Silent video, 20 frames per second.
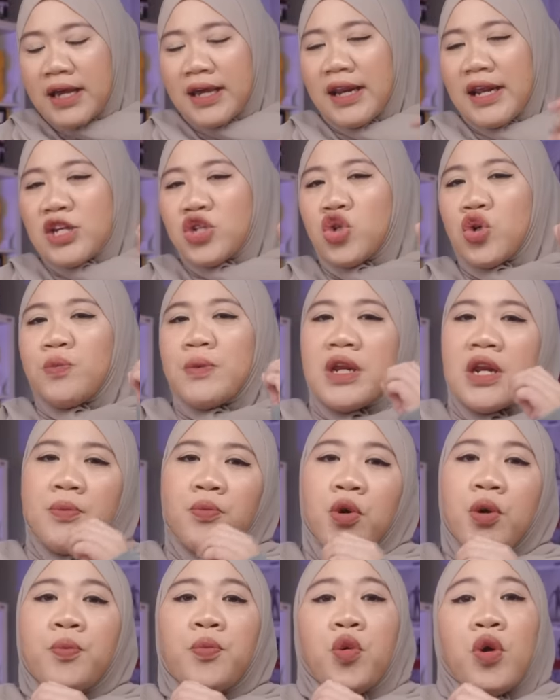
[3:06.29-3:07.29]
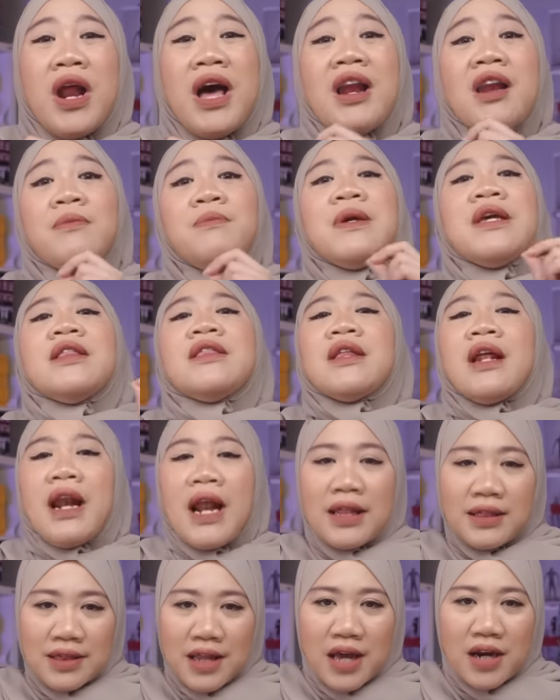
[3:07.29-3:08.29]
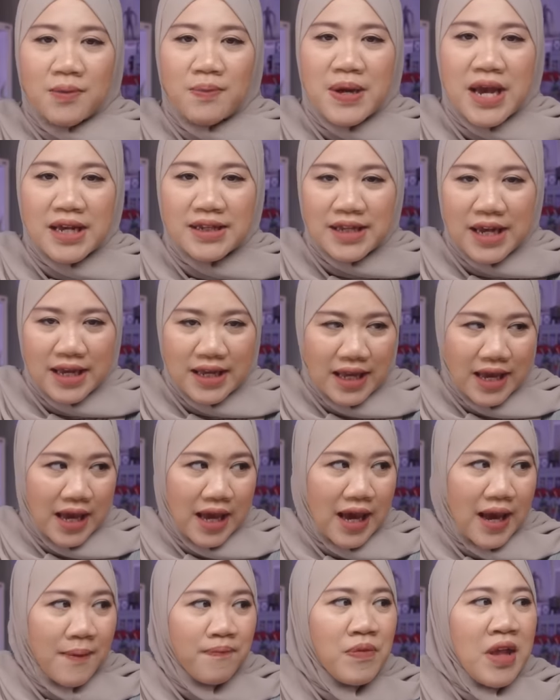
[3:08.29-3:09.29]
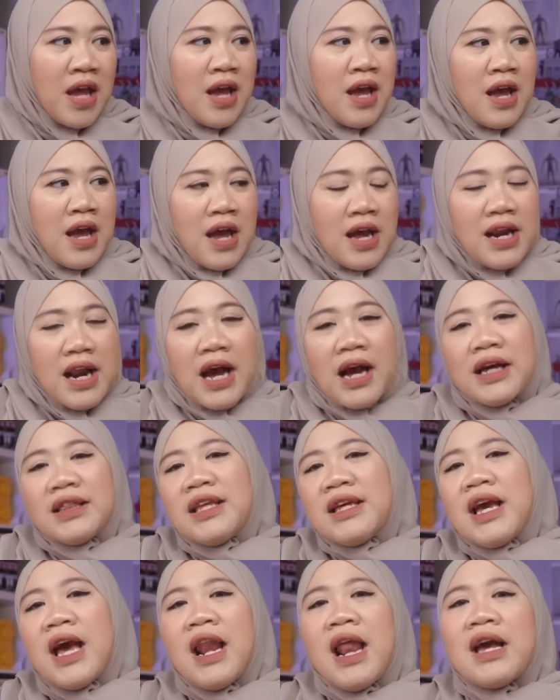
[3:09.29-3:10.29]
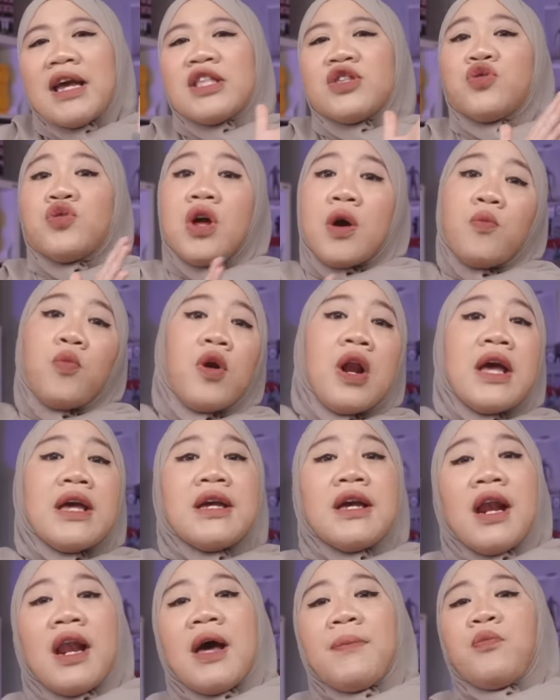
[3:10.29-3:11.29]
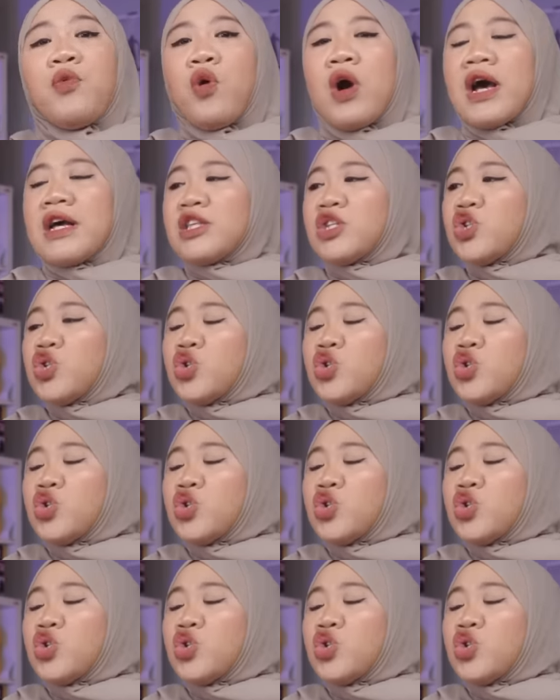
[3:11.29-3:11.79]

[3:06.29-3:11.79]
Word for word: akhirnya Sum ini pun pulang lebih telat dari biasanya. Nah ketika langit sudah mulai gelap Wak,